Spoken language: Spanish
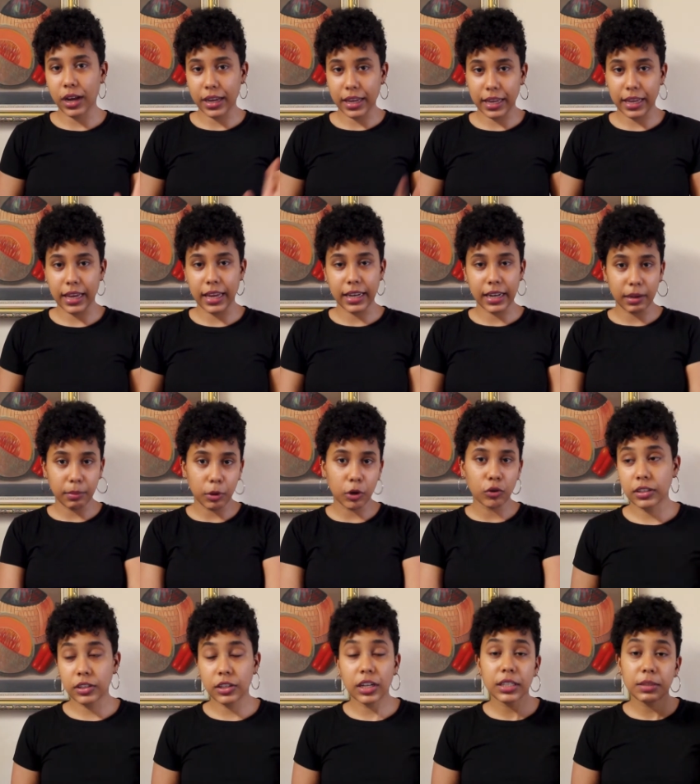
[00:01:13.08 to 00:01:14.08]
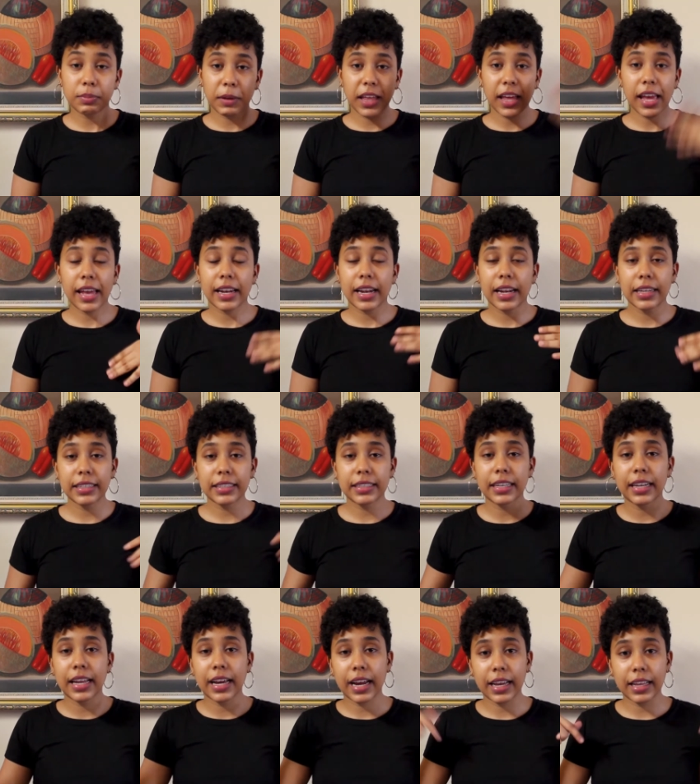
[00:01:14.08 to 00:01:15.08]
aquí en el bowl. Yo les voy a dejar la lista
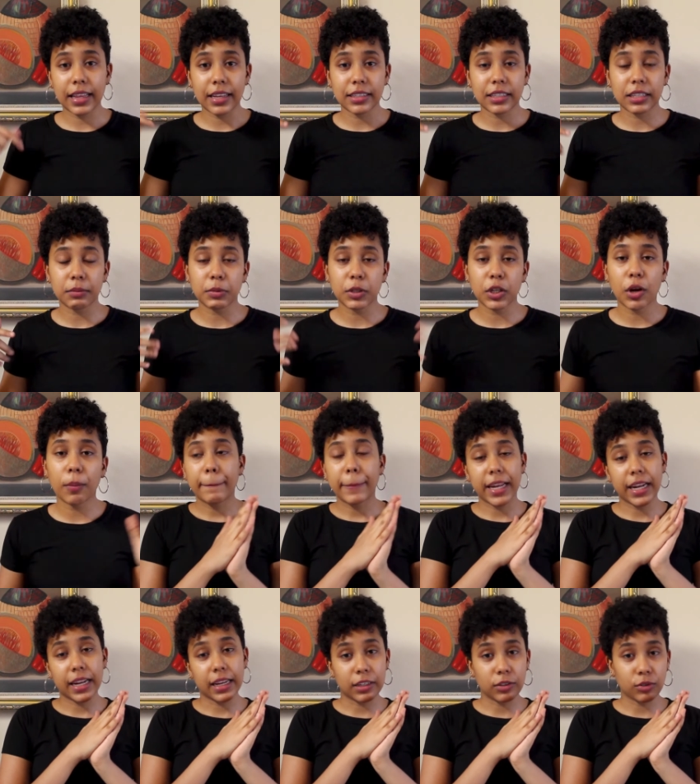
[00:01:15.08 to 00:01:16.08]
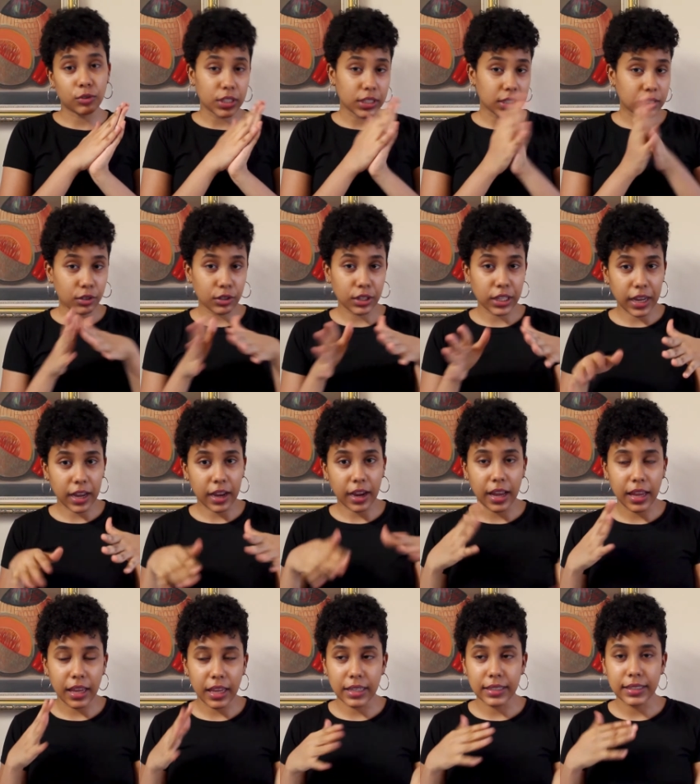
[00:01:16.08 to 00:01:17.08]
en la cajita de descripción para que ustedes lo tengan
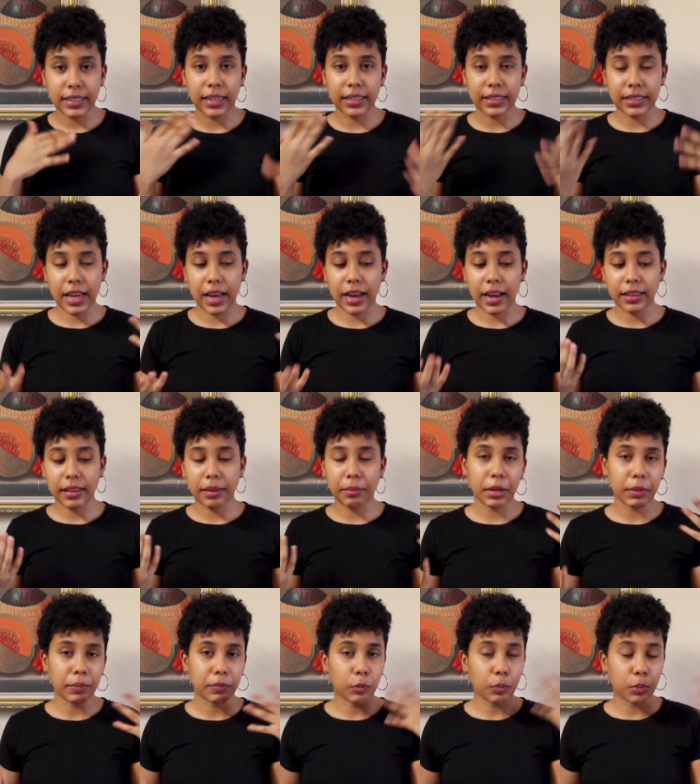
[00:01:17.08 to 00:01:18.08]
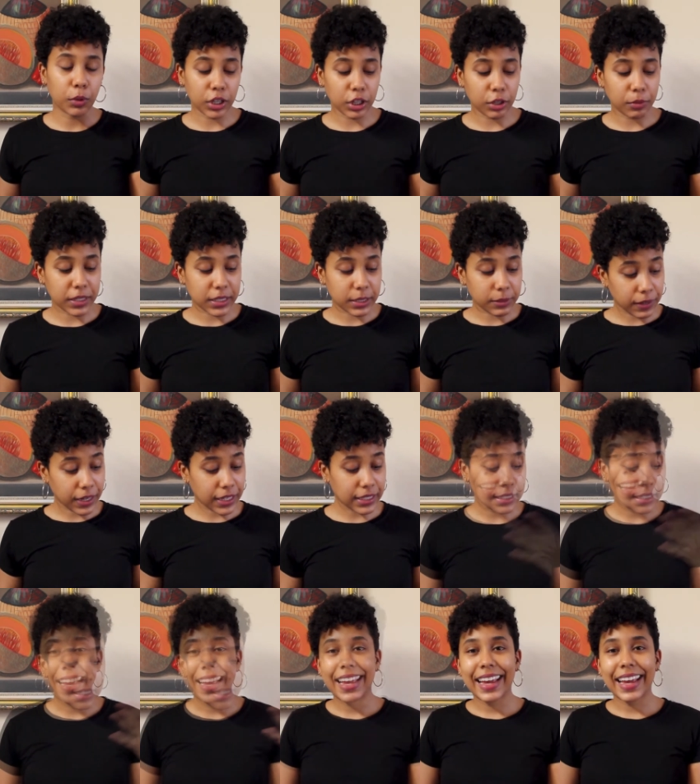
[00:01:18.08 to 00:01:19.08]
ahí y se les haga también un poquito más
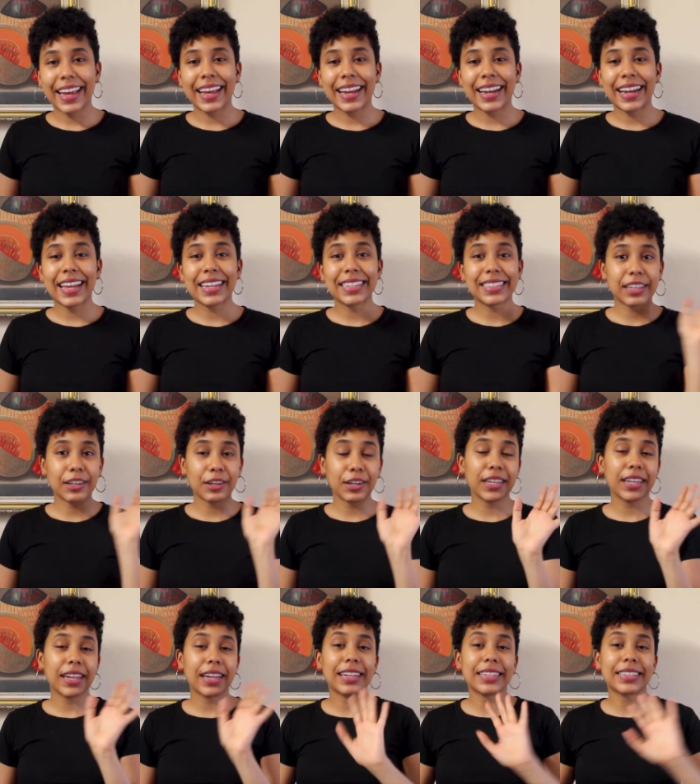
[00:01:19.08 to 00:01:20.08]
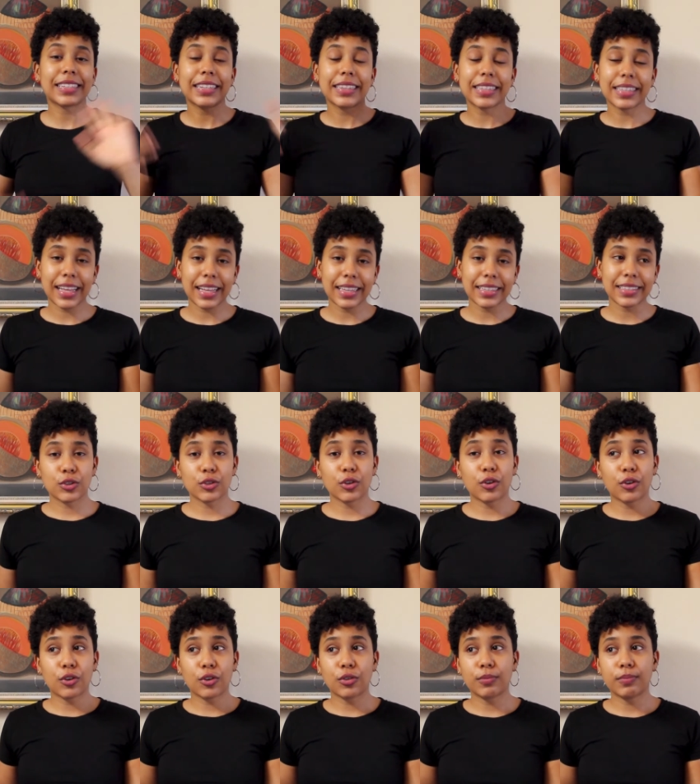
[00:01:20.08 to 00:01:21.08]
fácil. Eh, la receta original, las cantidades
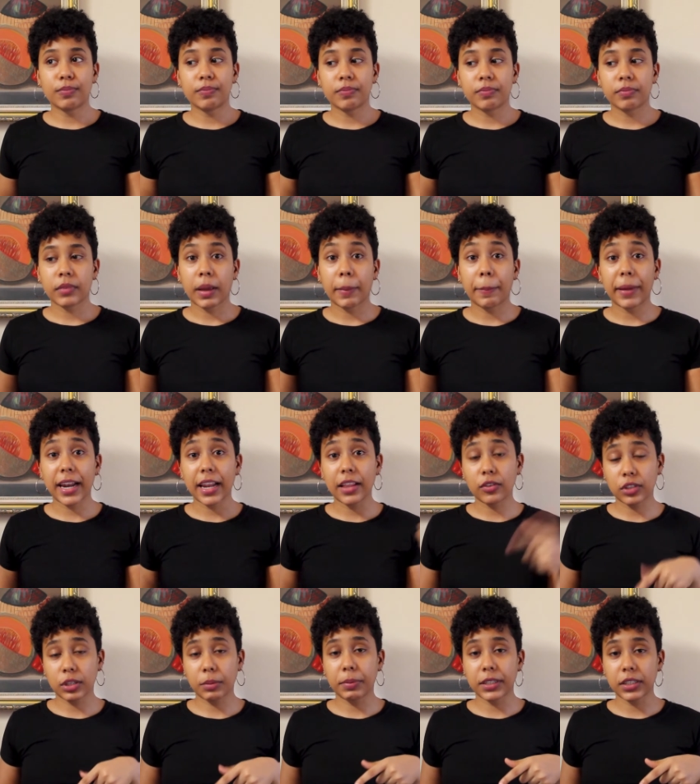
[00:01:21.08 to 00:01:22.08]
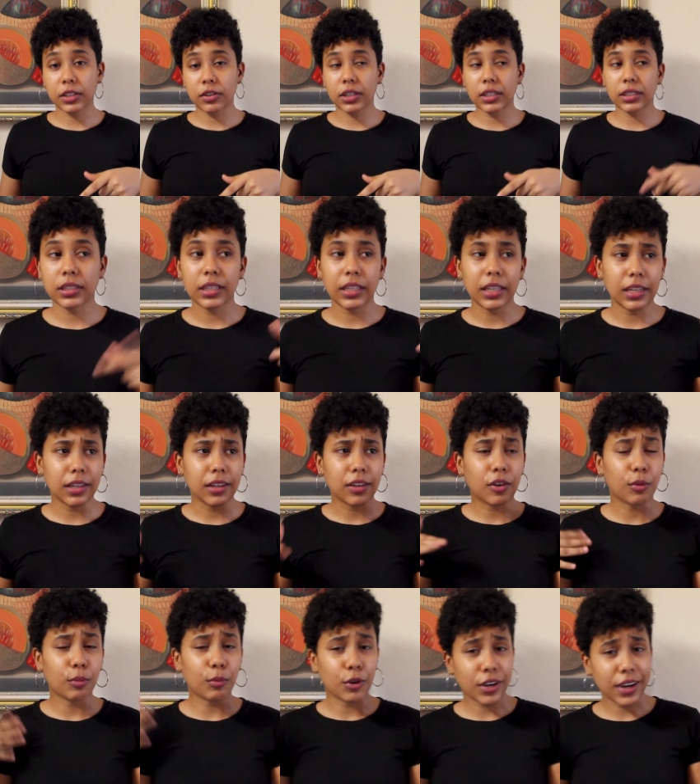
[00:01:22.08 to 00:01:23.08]
son para 12 personas y
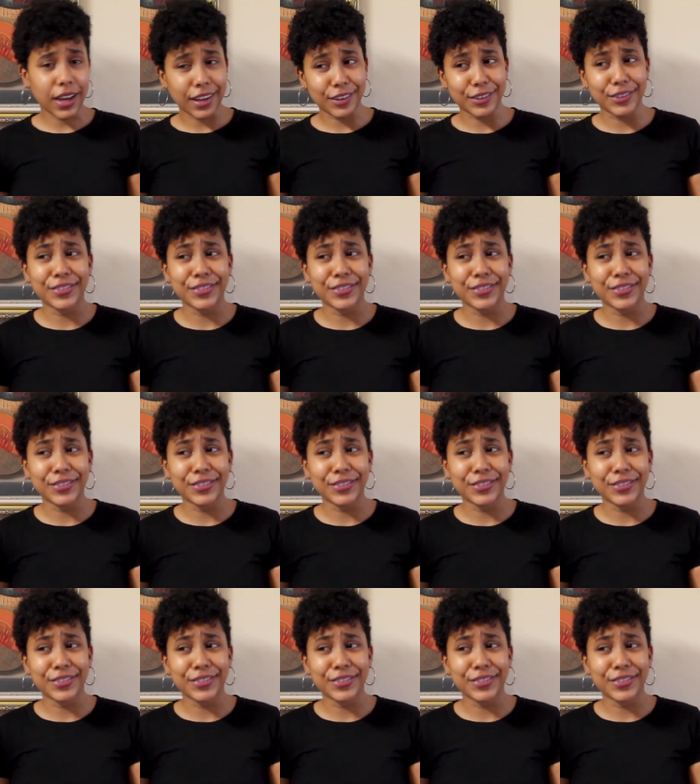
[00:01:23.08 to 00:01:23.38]
como raro,